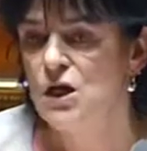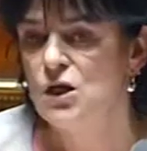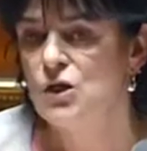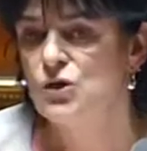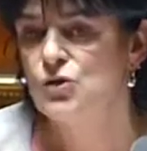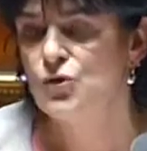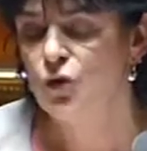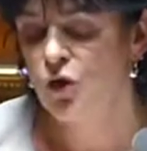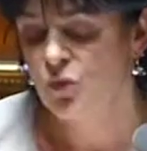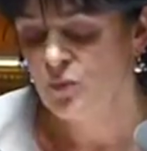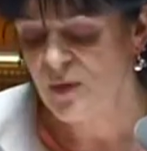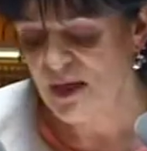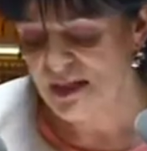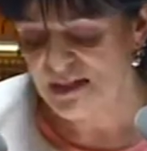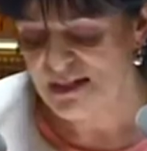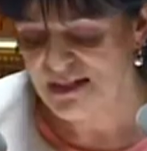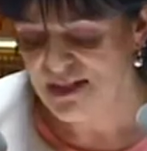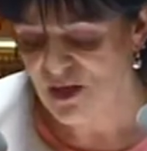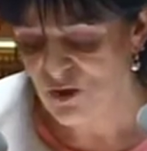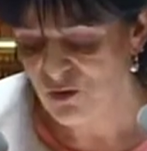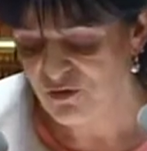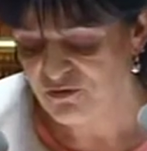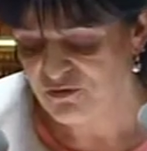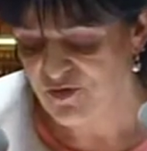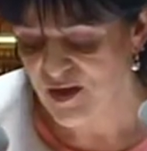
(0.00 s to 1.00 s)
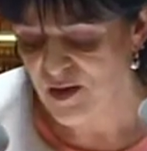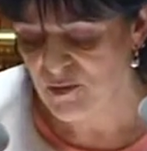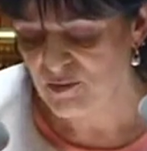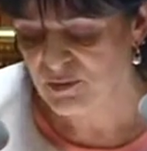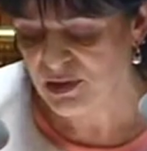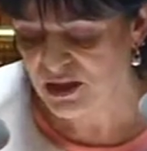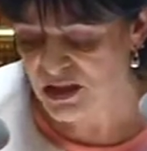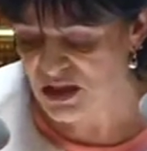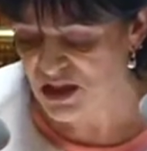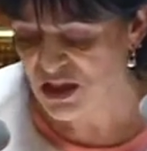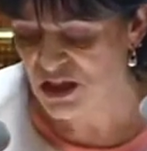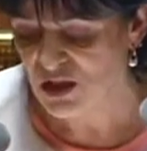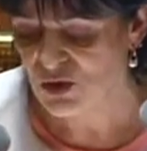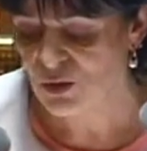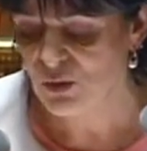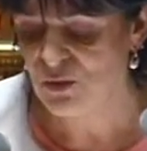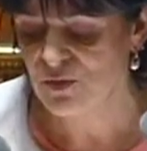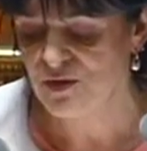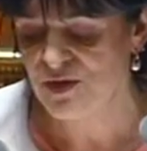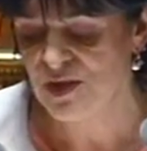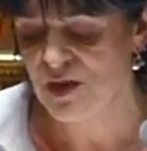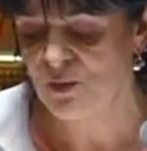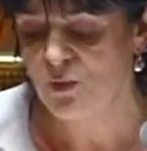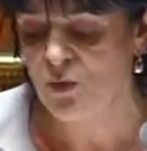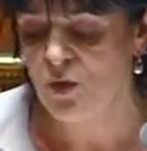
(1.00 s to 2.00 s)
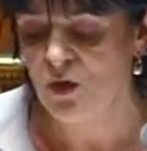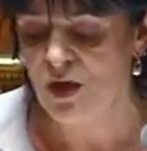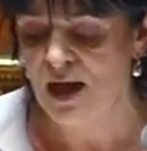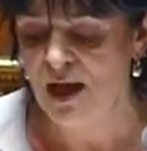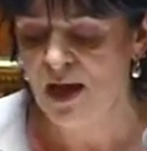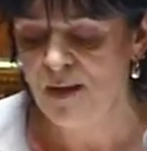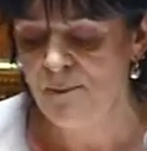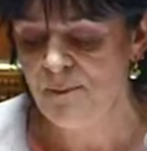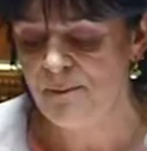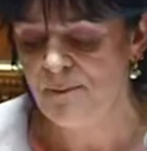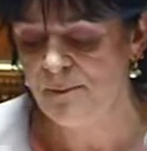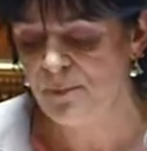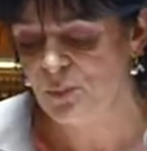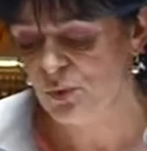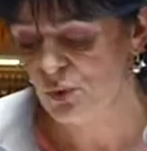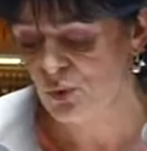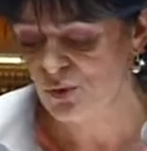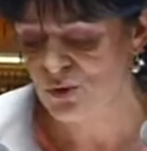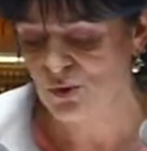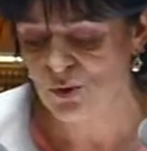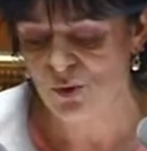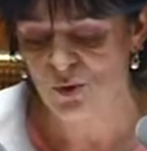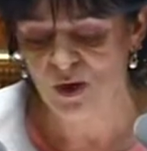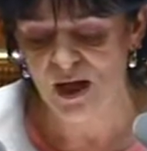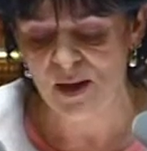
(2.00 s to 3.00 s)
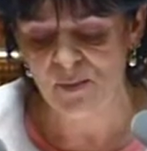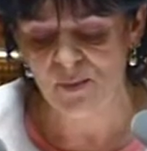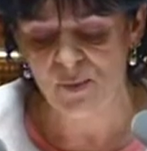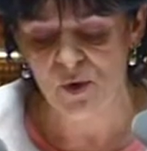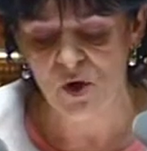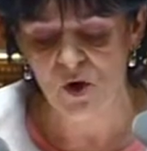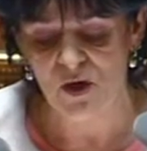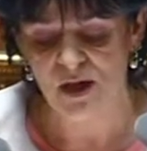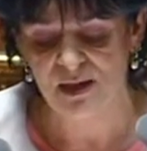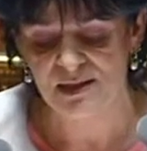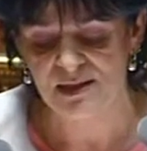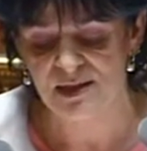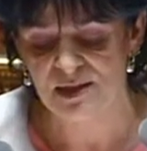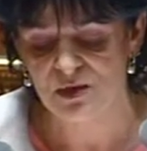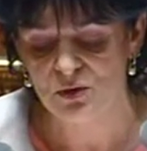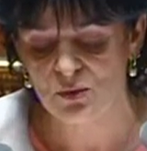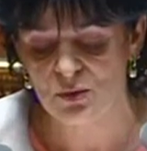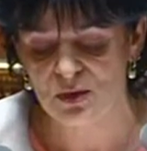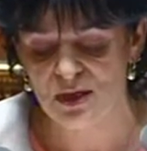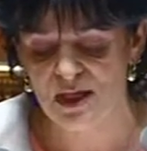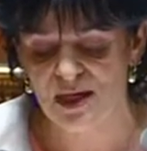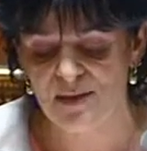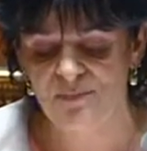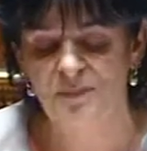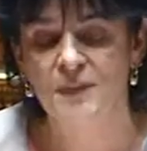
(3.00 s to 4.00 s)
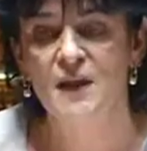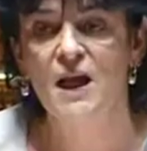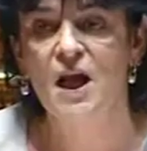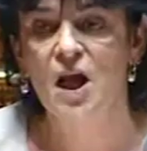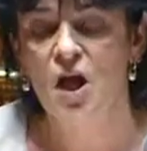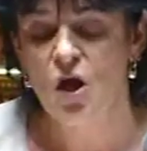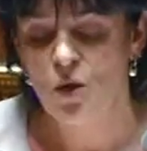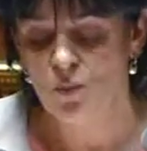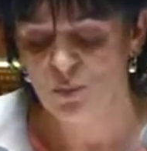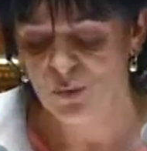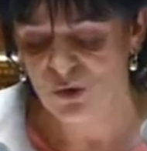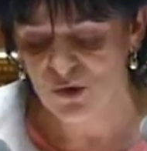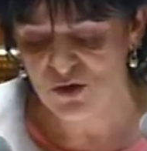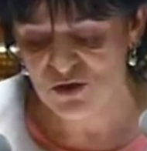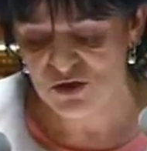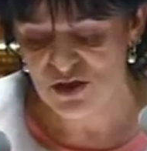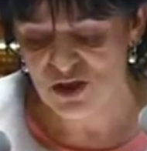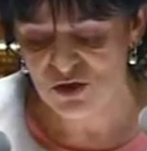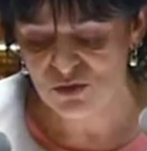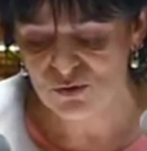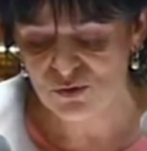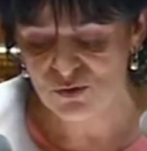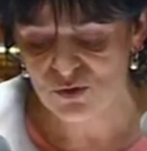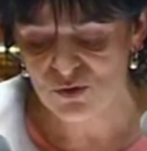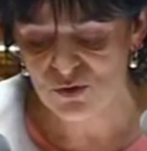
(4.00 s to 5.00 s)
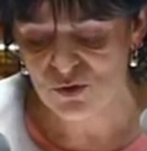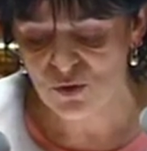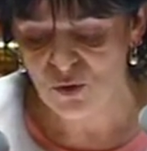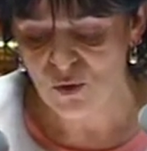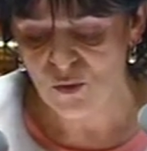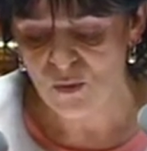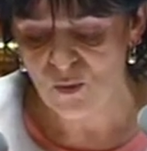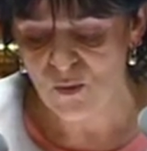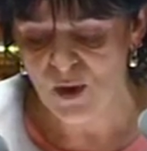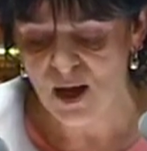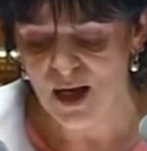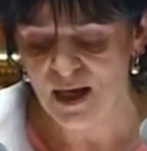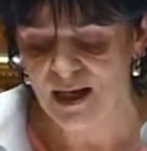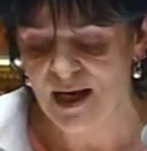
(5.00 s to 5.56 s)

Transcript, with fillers: Je remercie enfin Brigitte Gontier-Morin pour son rapport intitulé prostitution,